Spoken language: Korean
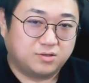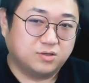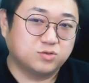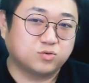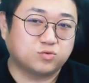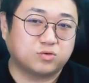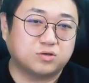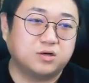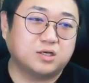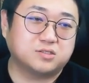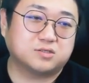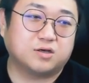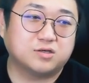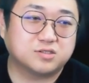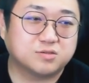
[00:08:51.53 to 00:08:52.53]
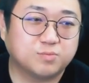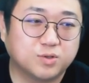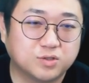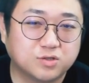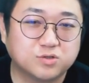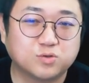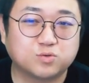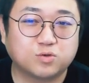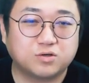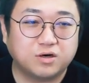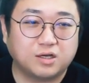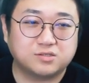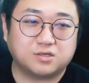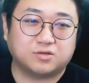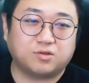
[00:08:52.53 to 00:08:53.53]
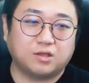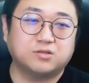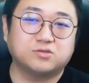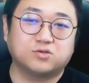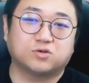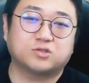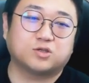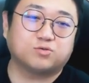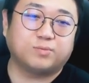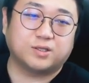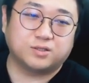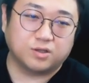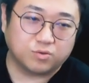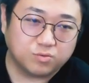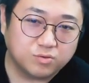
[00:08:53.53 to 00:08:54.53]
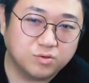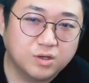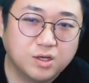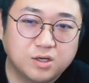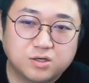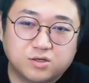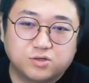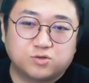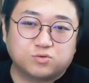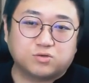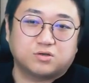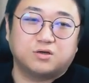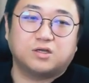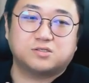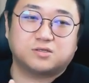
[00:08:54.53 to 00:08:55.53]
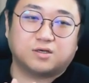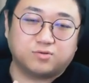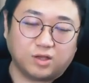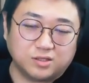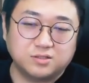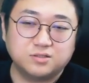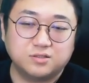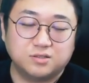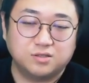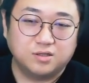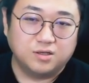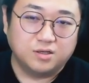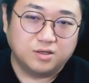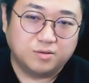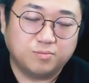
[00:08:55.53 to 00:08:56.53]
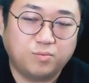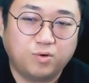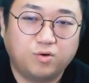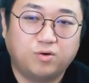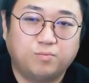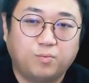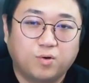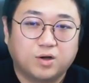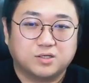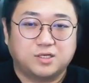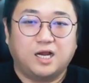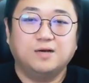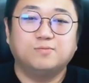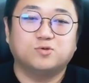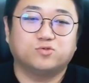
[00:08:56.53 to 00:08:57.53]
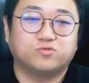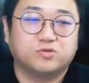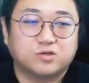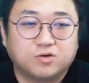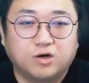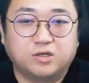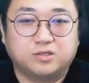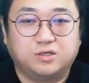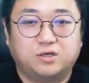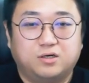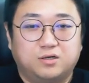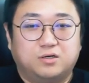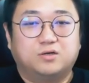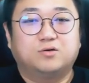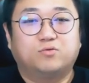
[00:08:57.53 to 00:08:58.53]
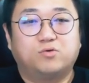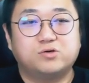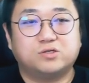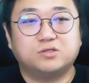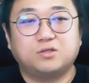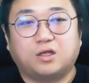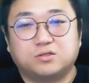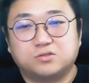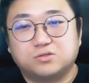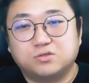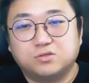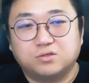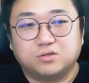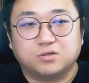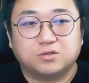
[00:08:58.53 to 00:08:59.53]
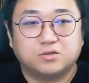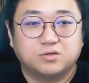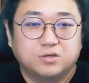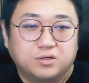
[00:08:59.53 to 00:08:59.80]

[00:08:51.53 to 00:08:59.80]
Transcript: 그 정도 클라스가 있으면 그 정도 클라스가 되는 여자도 만나고 그 정도 클라스가 되는 뭐 뭔가 삶을 누릴 거 아니야 훨씬 낫지